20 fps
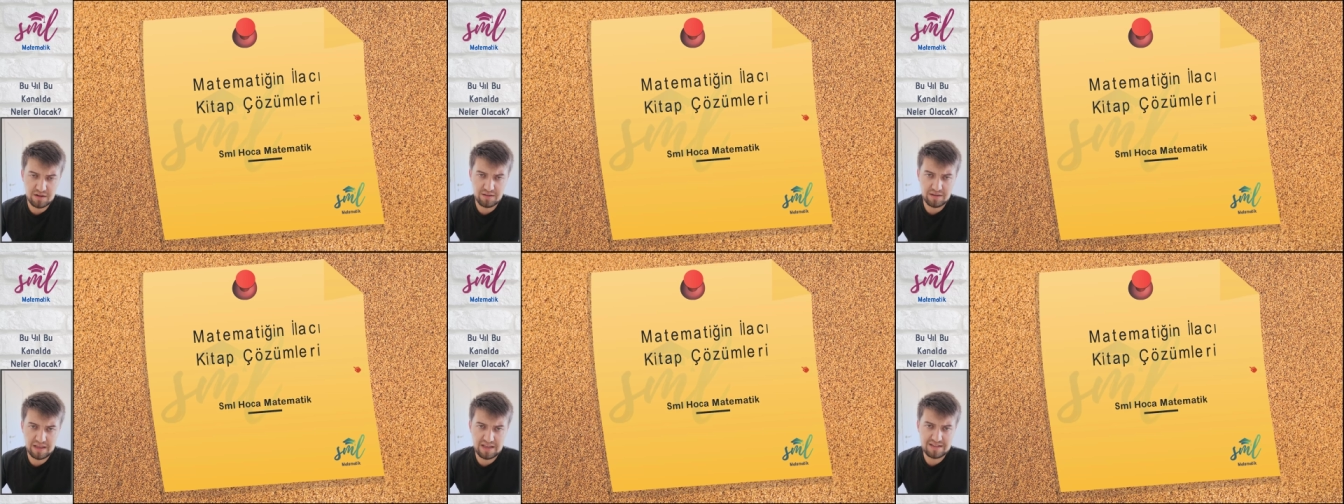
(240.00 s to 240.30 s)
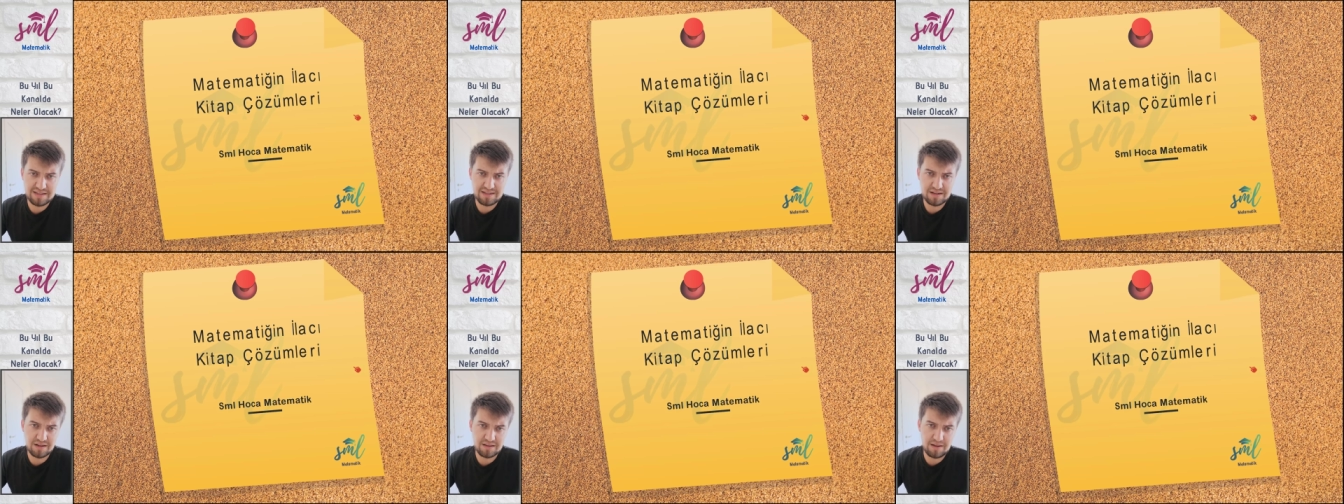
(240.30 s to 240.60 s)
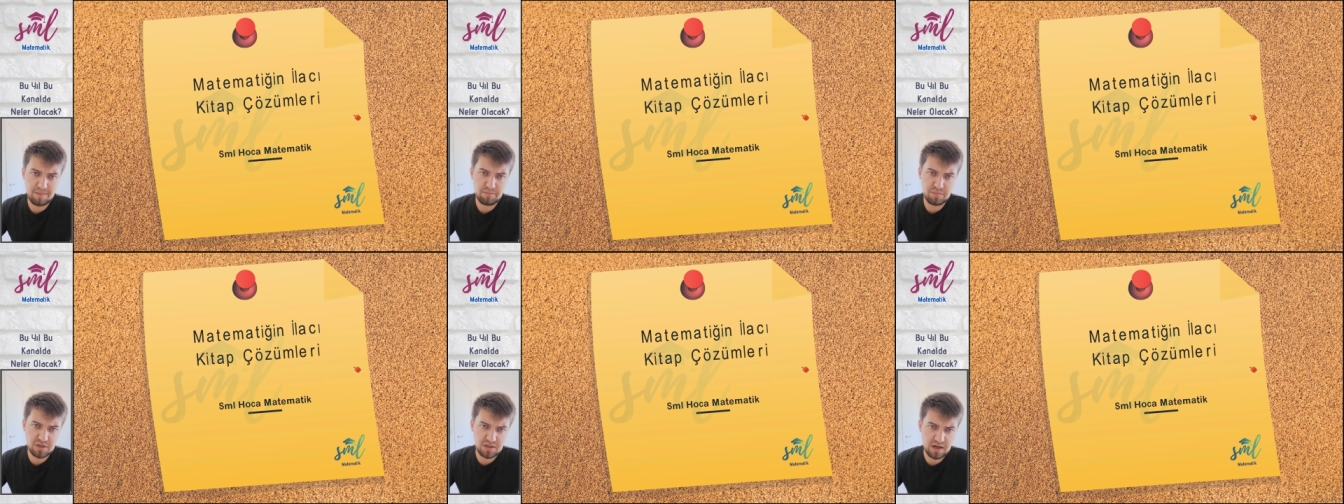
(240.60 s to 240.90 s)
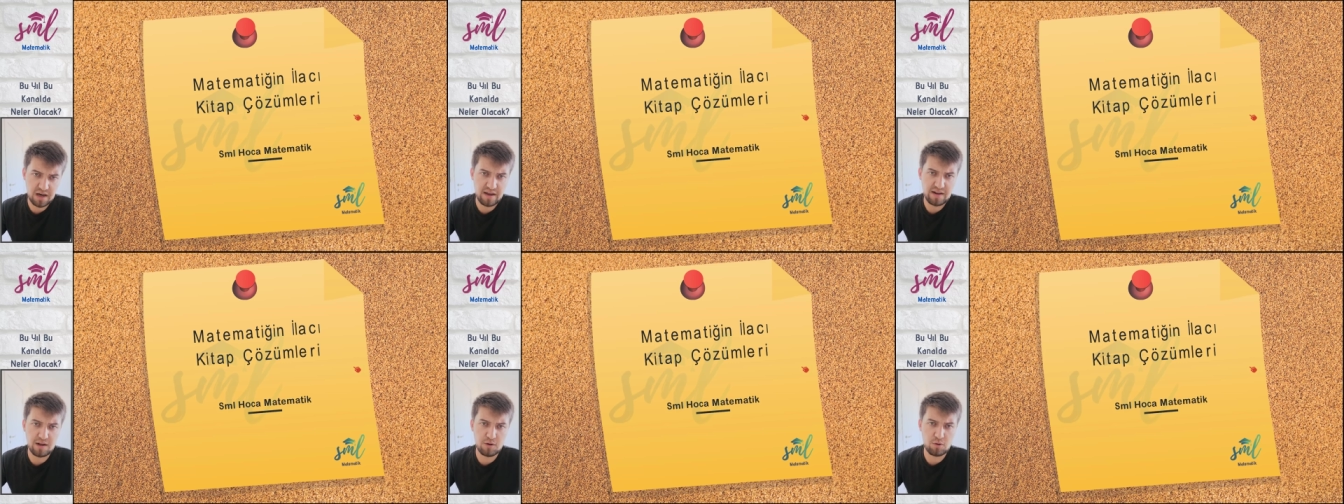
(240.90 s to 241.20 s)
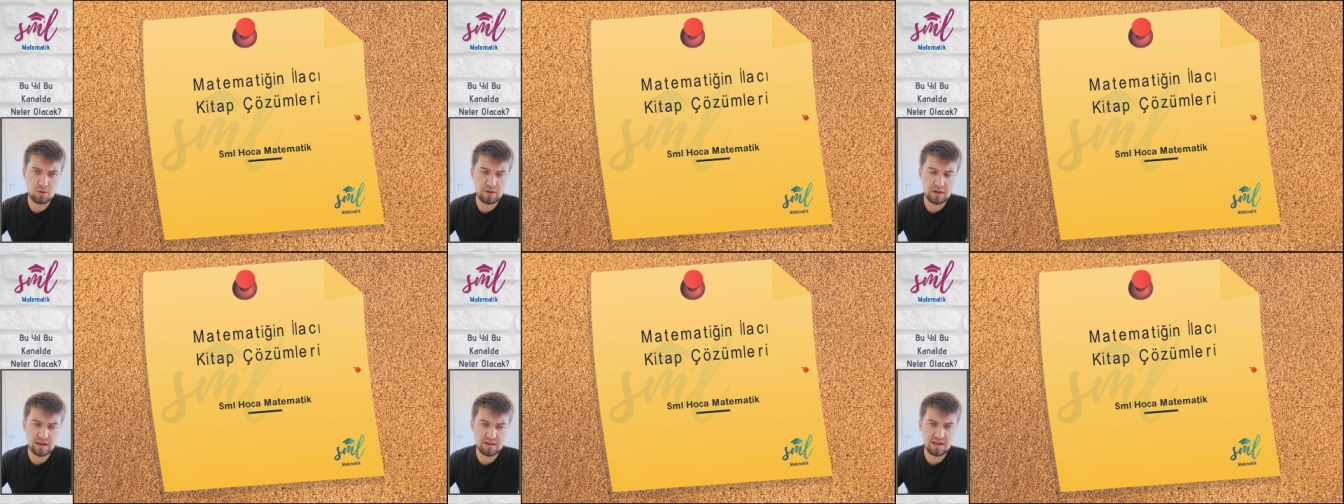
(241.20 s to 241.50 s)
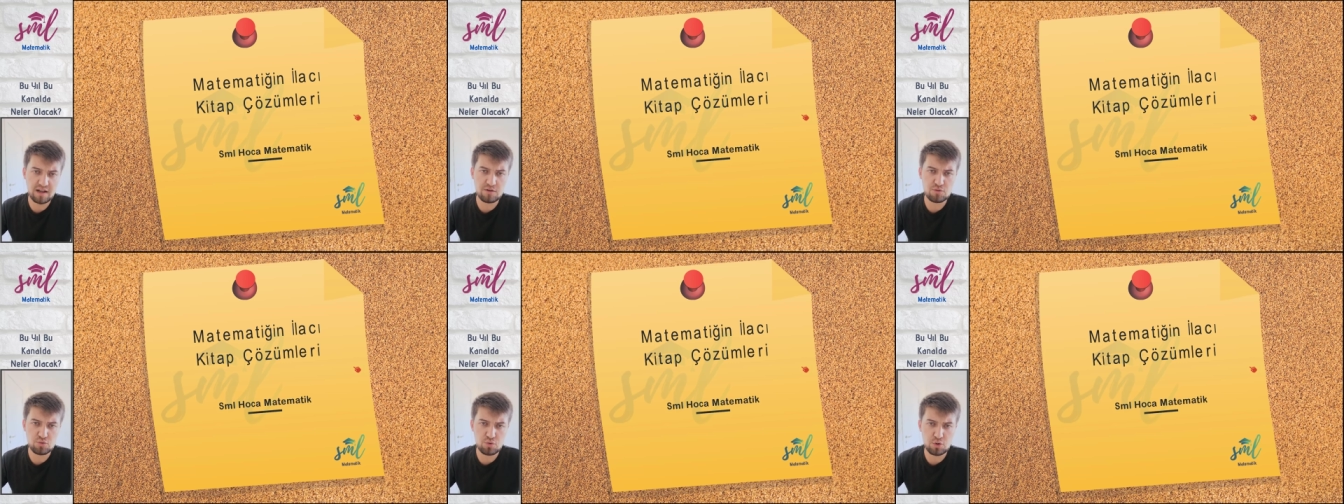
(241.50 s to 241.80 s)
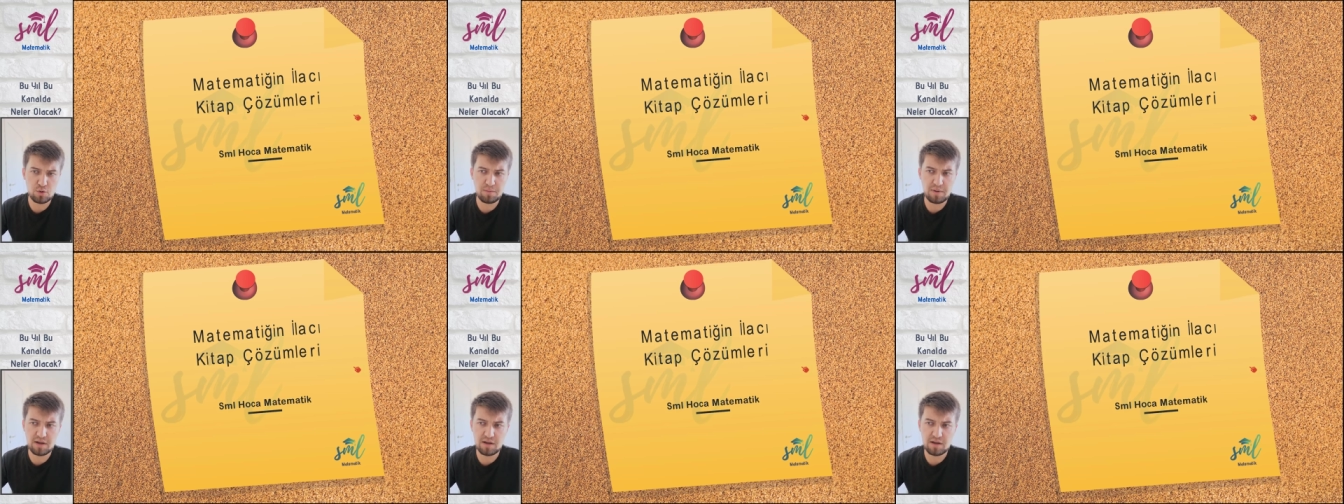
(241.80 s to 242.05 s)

yanında ekstradan bir kaynak olarak yani soru